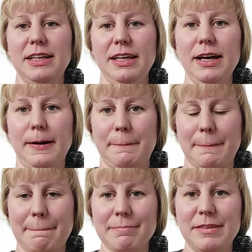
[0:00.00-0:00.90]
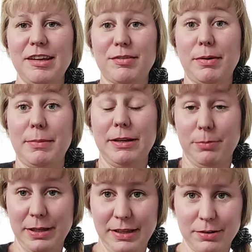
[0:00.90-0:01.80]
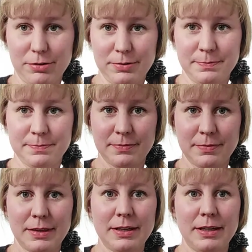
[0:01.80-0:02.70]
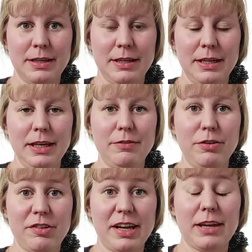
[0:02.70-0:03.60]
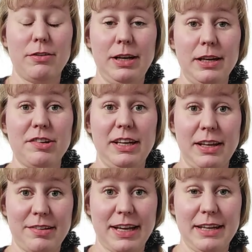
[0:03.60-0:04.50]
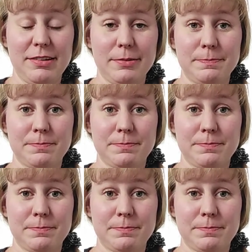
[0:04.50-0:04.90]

ja, das war meine Nominierung. Ich wünsche euch alle eine schöne Zeit.